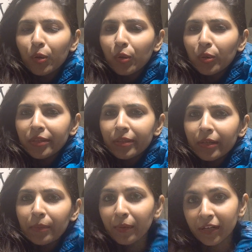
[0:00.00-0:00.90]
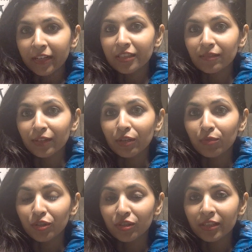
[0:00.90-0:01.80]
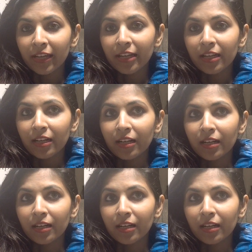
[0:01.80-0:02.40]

बहुत बढ़िया सा वीडियो विच इज़ लाइक